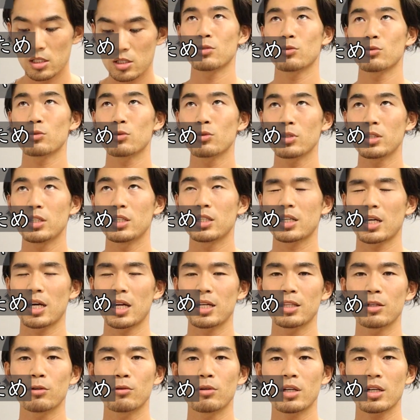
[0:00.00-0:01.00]
その時に
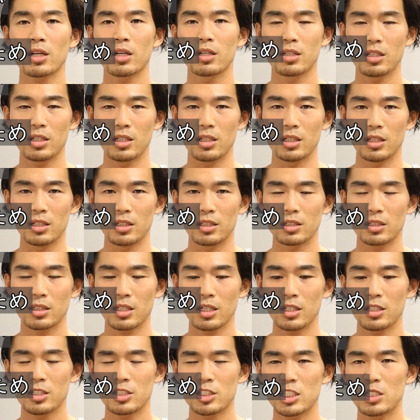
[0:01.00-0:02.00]
体の中に
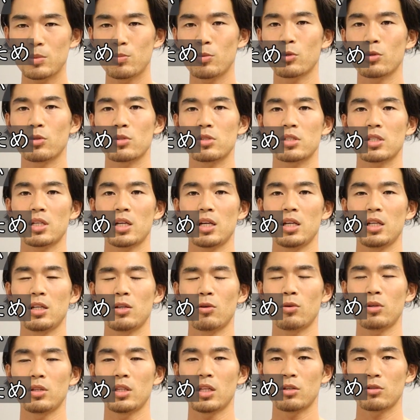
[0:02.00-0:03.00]
体脂肪の材
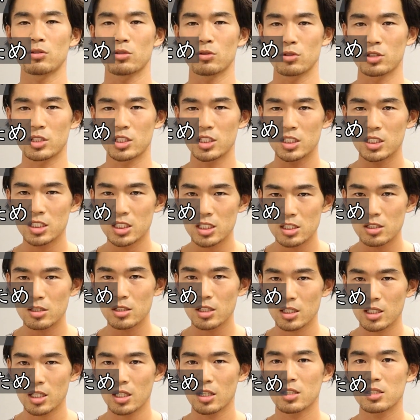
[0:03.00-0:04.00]
料になるその脂
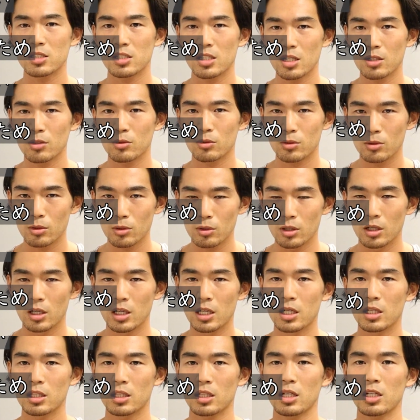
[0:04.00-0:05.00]
質がたくさんある
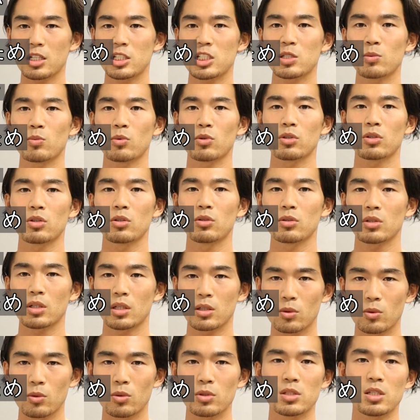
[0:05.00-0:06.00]
と体脂肪っていうの
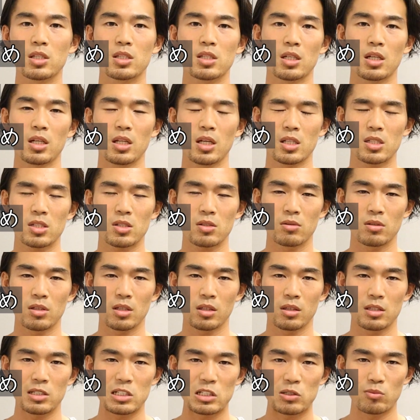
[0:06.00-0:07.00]
が合成されやすく
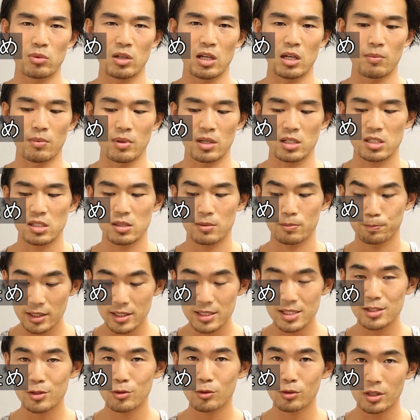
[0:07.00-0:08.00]
なってしまいます
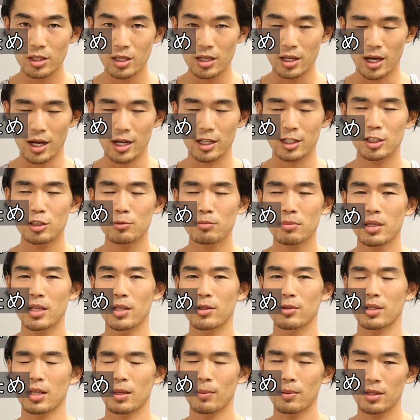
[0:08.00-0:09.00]
ですので白
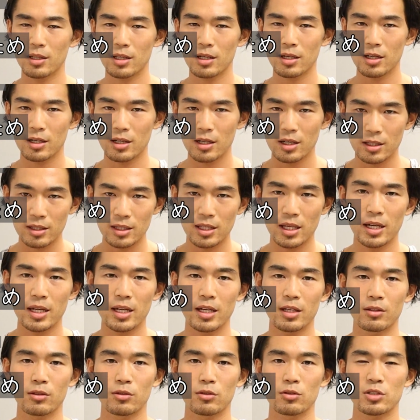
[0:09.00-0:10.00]
米を食べながら
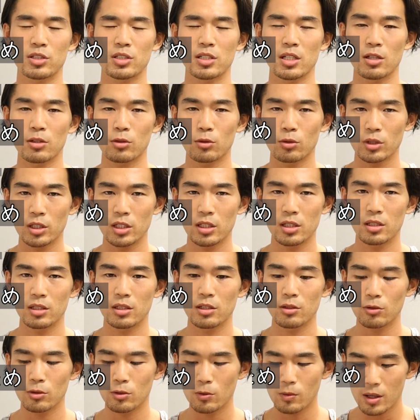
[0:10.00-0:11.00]
ダイエットしている時っ
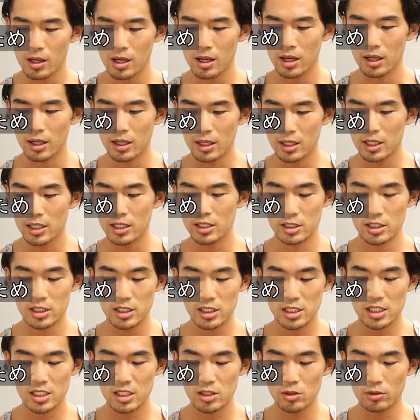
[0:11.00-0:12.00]
ていうのは脂
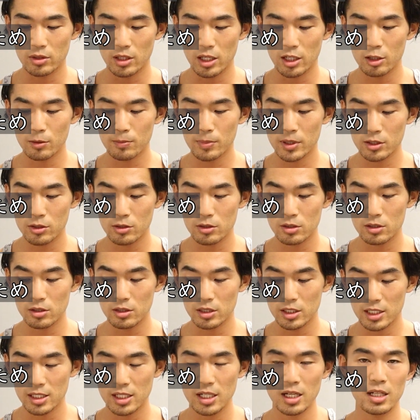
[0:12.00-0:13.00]
質をなるべく
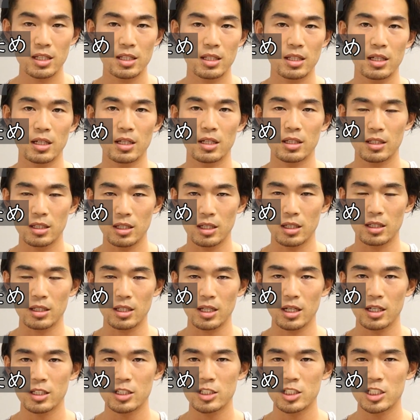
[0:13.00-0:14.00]
控えてあげ
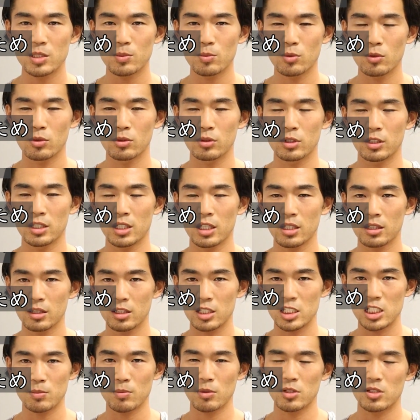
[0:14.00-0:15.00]
て体脂肪に
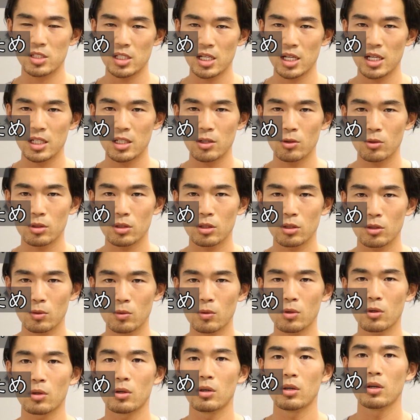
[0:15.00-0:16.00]
なってしまい材料っていう
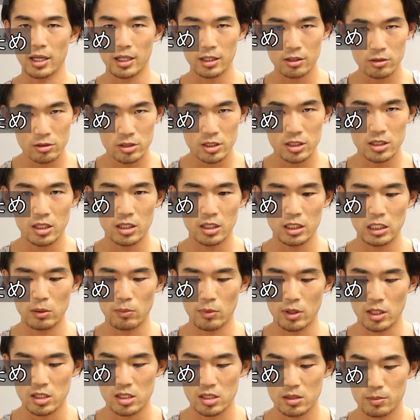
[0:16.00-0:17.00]
のをなくしてい
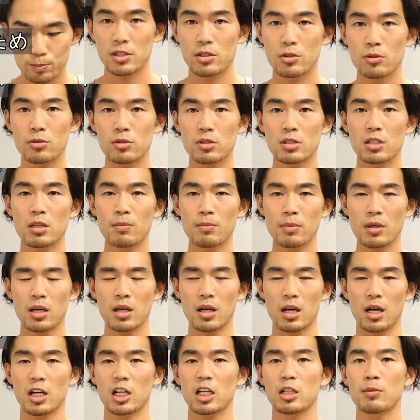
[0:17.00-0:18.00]
きます。まあ、そうすれ
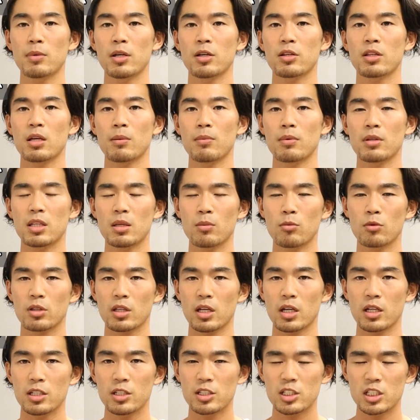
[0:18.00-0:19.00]
ば白米を食べても
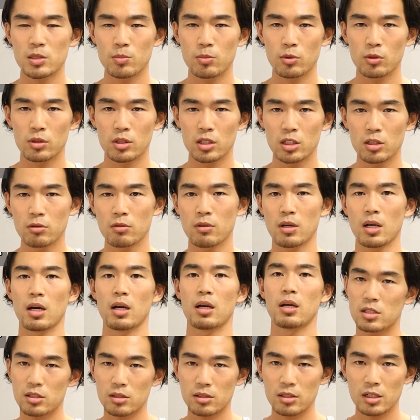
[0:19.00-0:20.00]
体脂肪っていうの
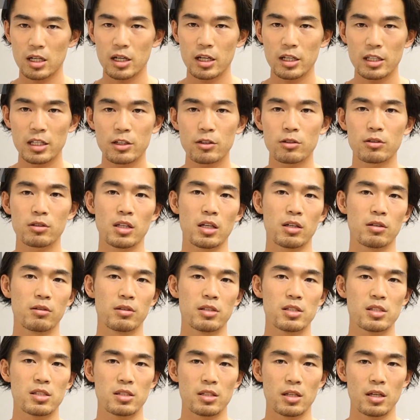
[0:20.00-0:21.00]
は作られにくくな
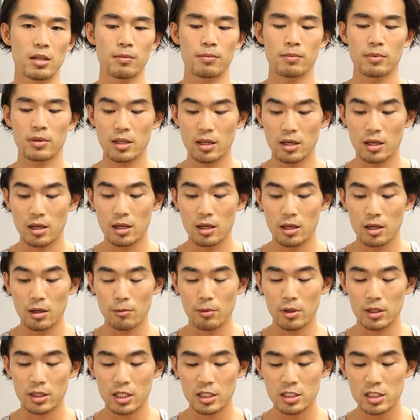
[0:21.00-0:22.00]
るんですね。
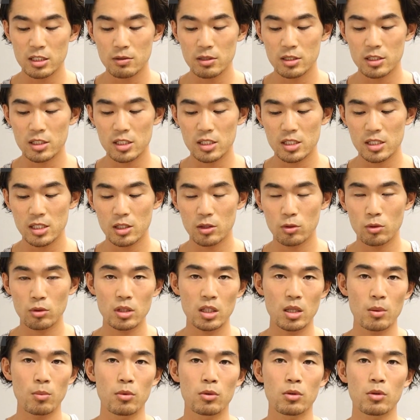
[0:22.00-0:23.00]
で、私は実際に
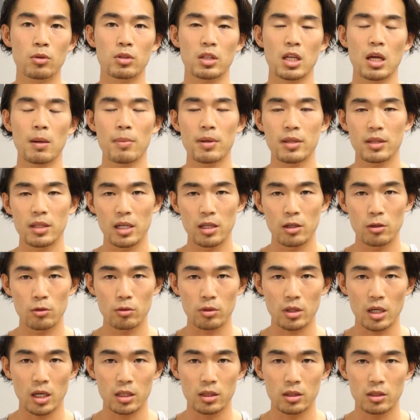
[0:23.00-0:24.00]
どんなものを食べている
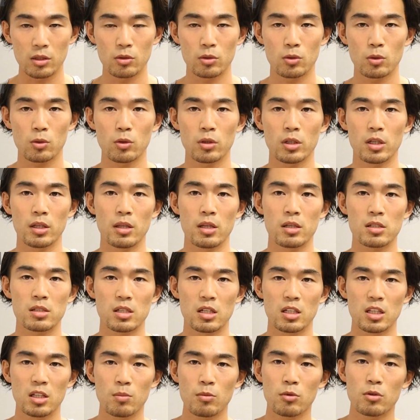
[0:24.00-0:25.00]
のかっていうところなんで
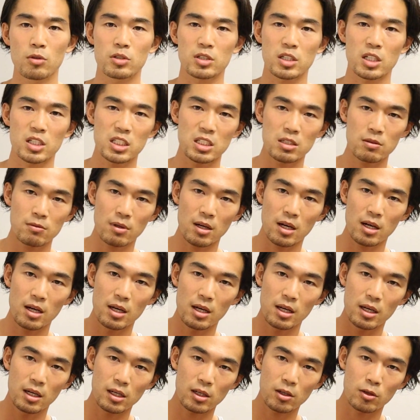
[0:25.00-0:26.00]
すけれども、写真
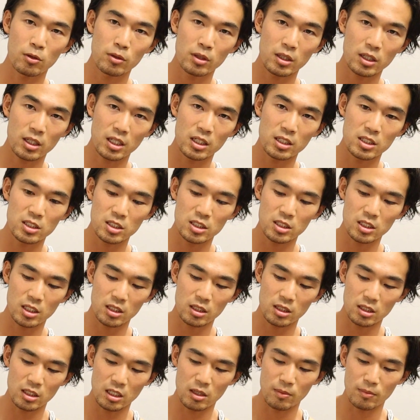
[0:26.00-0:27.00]
はこんな感じに
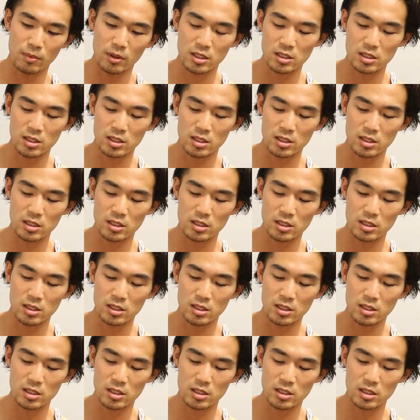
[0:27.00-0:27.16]
なってい